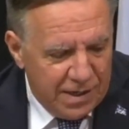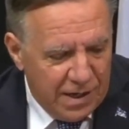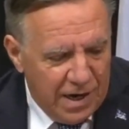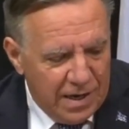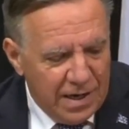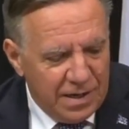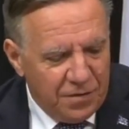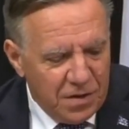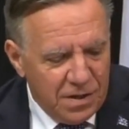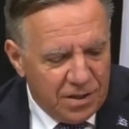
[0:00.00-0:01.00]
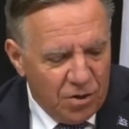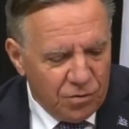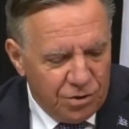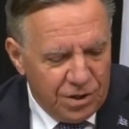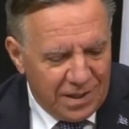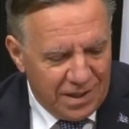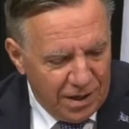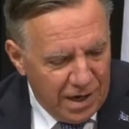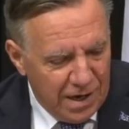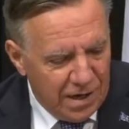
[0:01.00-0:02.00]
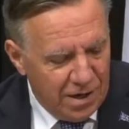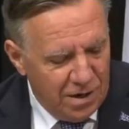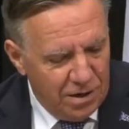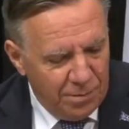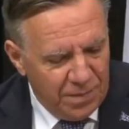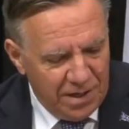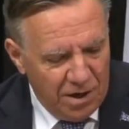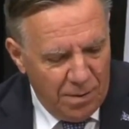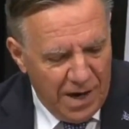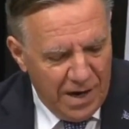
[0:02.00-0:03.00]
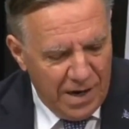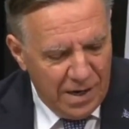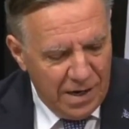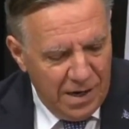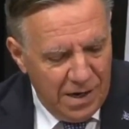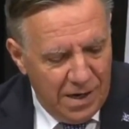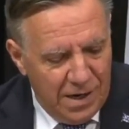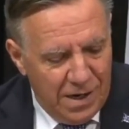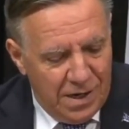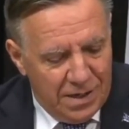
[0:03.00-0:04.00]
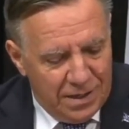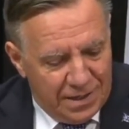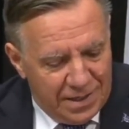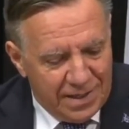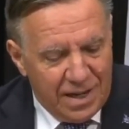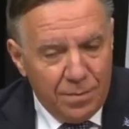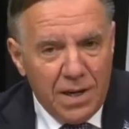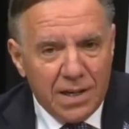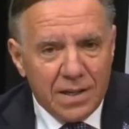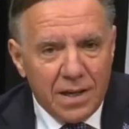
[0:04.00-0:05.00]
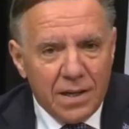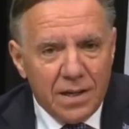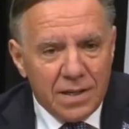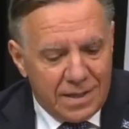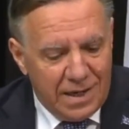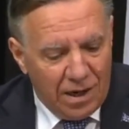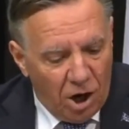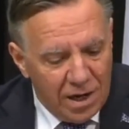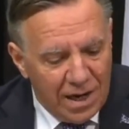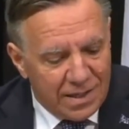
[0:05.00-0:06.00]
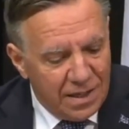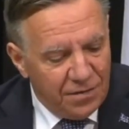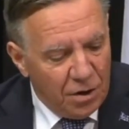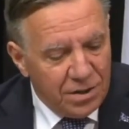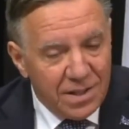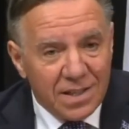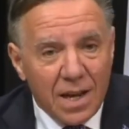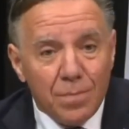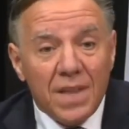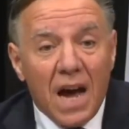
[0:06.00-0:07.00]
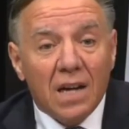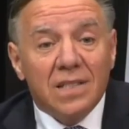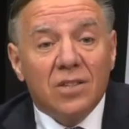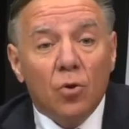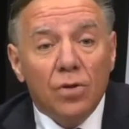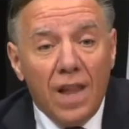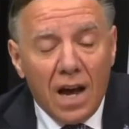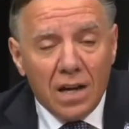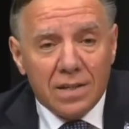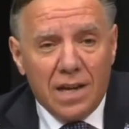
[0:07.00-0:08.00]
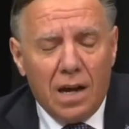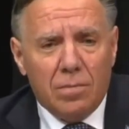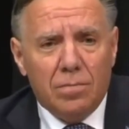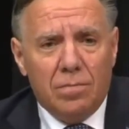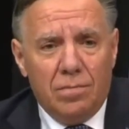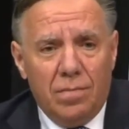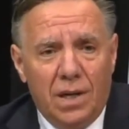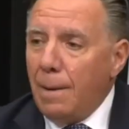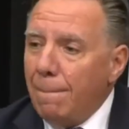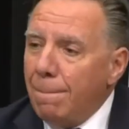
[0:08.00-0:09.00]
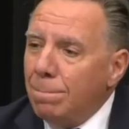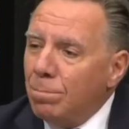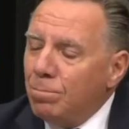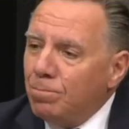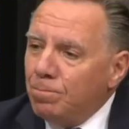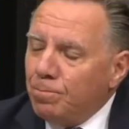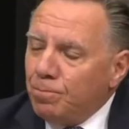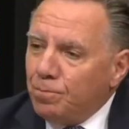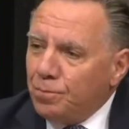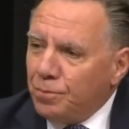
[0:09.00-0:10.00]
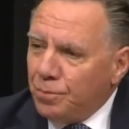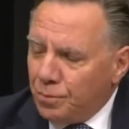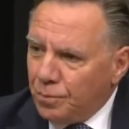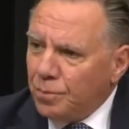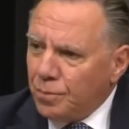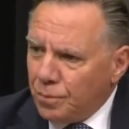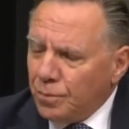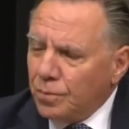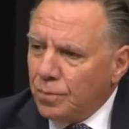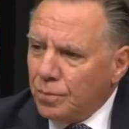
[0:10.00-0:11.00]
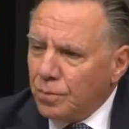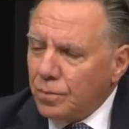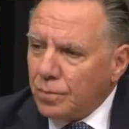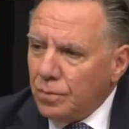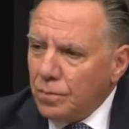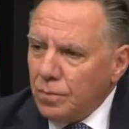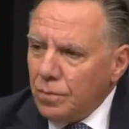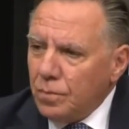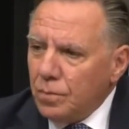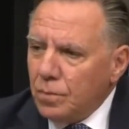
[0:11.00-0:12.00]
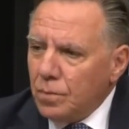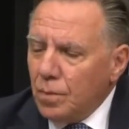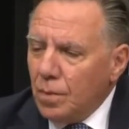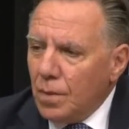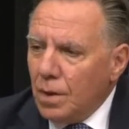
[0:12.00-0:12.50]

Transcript: à, la définition du dictionnaire euh, Le Petit Robert. Systémique, c'est relatif à un système dans son ensemble. La coroner, Mme Kamel, a outrepassé